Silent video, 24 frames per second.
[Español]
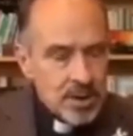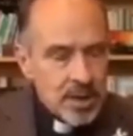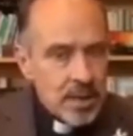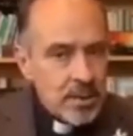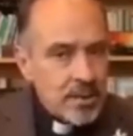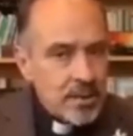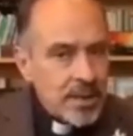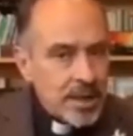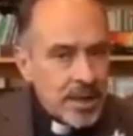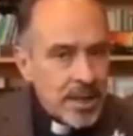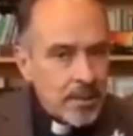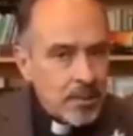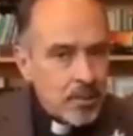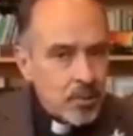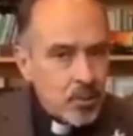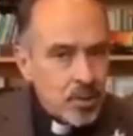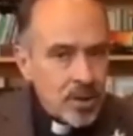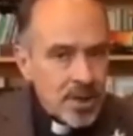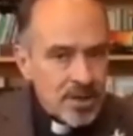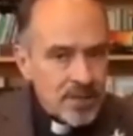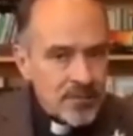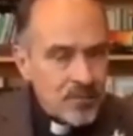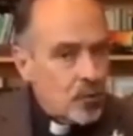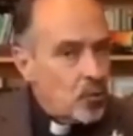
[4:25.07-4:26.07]
que vela
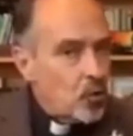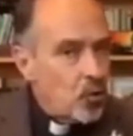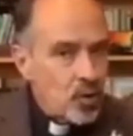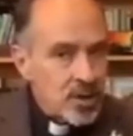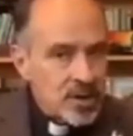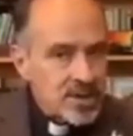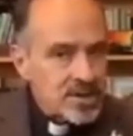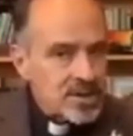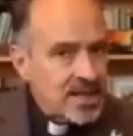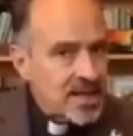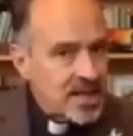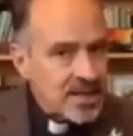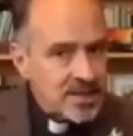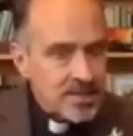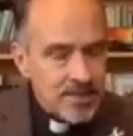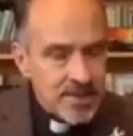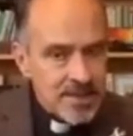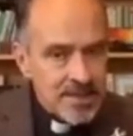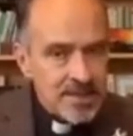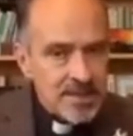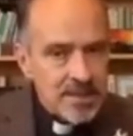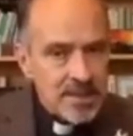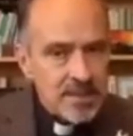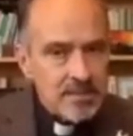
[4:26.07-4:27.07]
por las flores y las
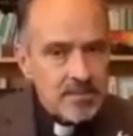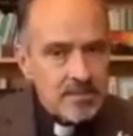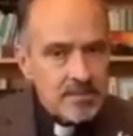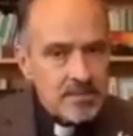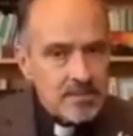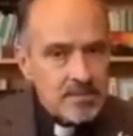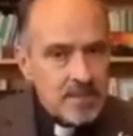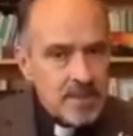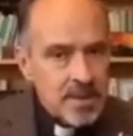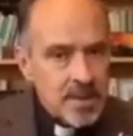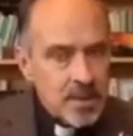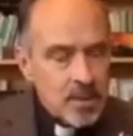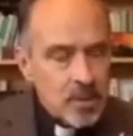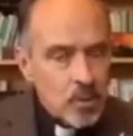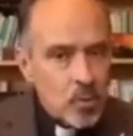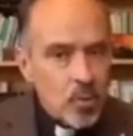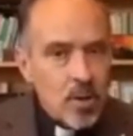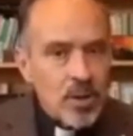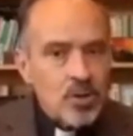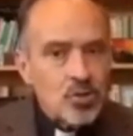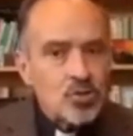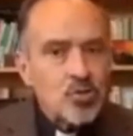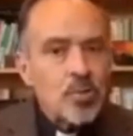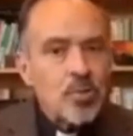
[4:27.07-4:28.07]
viste,
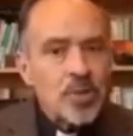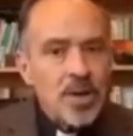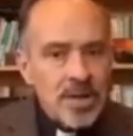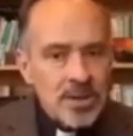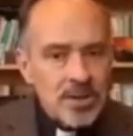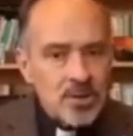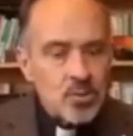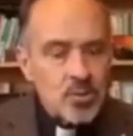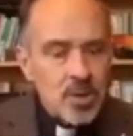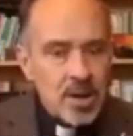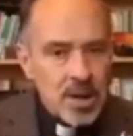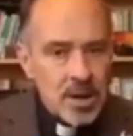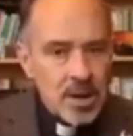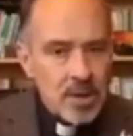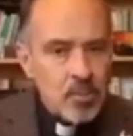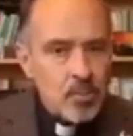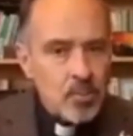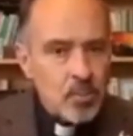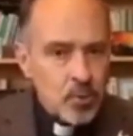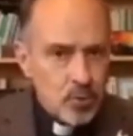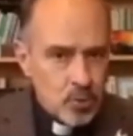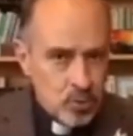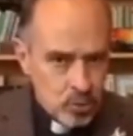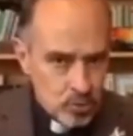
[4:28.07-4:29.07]
cuánto más no hará
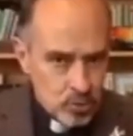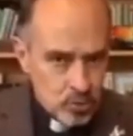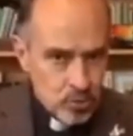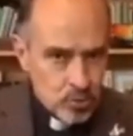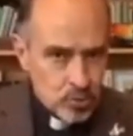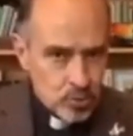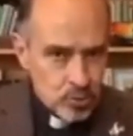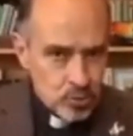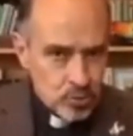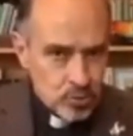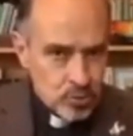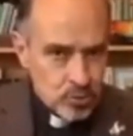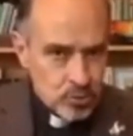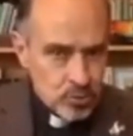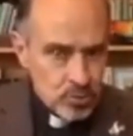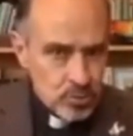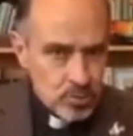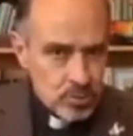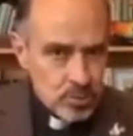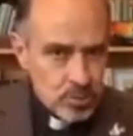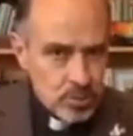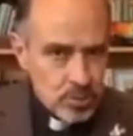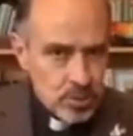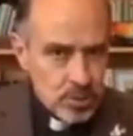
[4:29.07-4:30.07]
por nosotros.
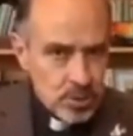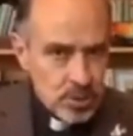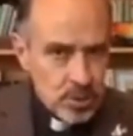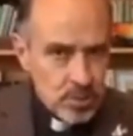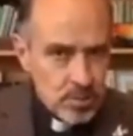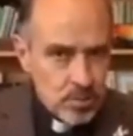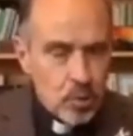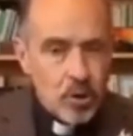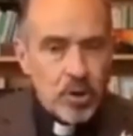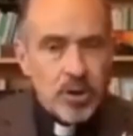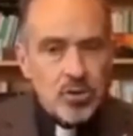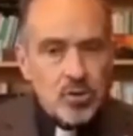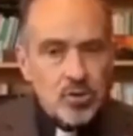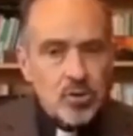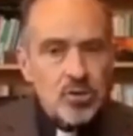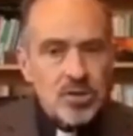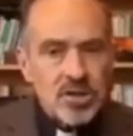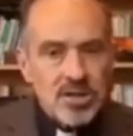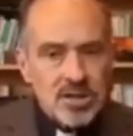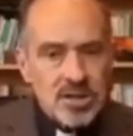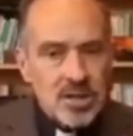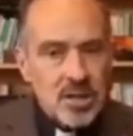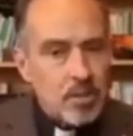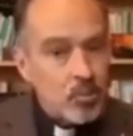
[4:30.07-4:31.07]
Por eso
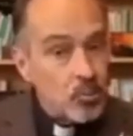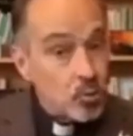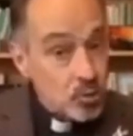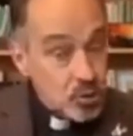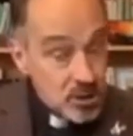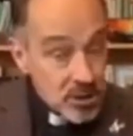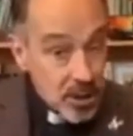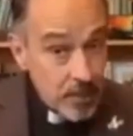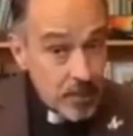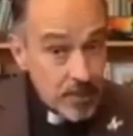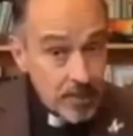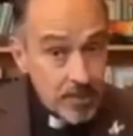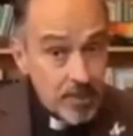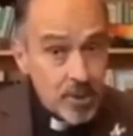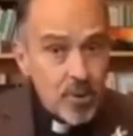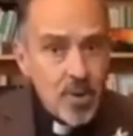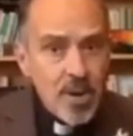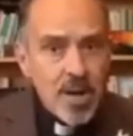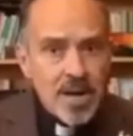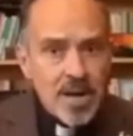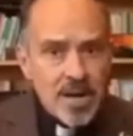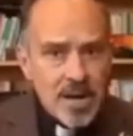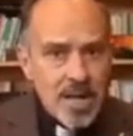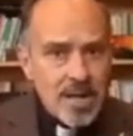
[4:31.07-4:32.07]
dice, busca
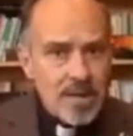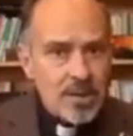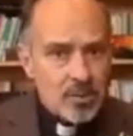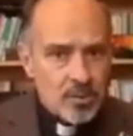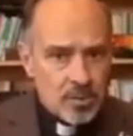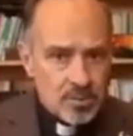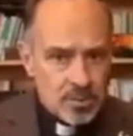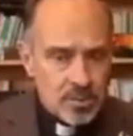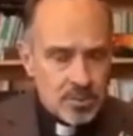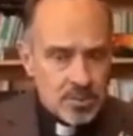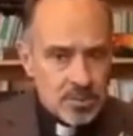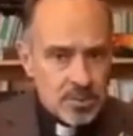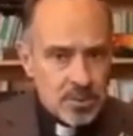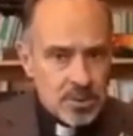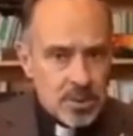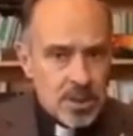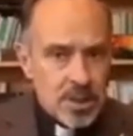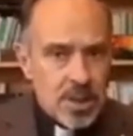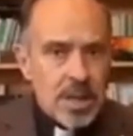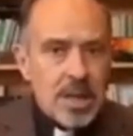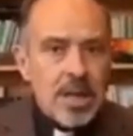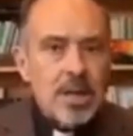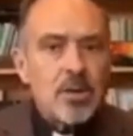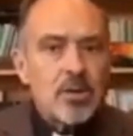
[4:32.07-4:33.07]
primero el reino,
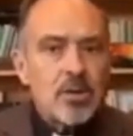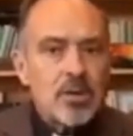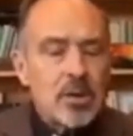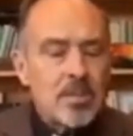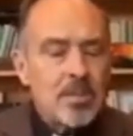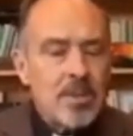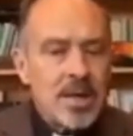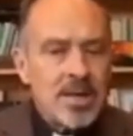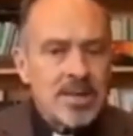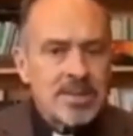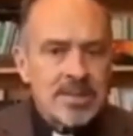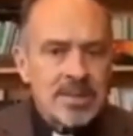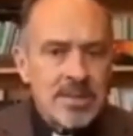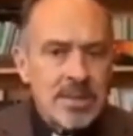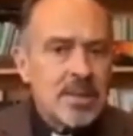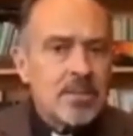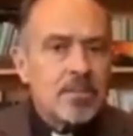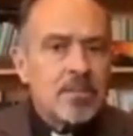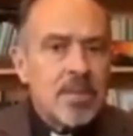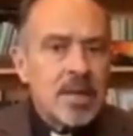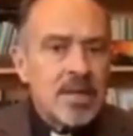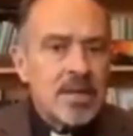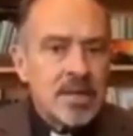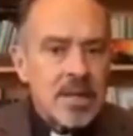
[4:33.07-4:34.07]
y lo demás
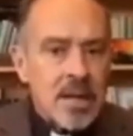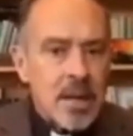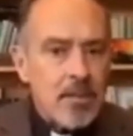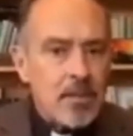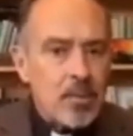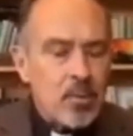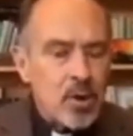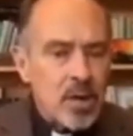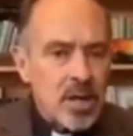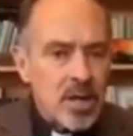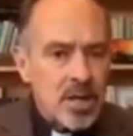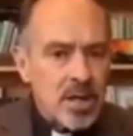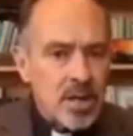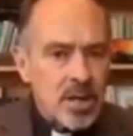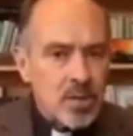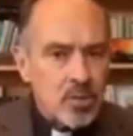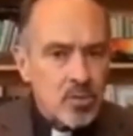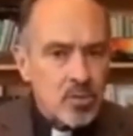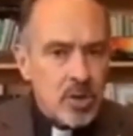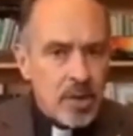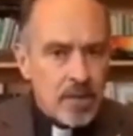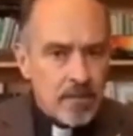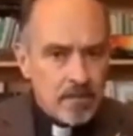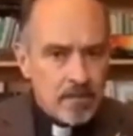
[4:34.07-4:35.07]
vendrá por
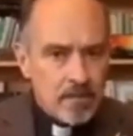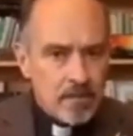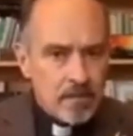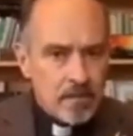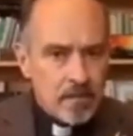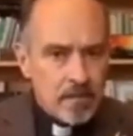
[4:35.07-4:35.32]
añadidura.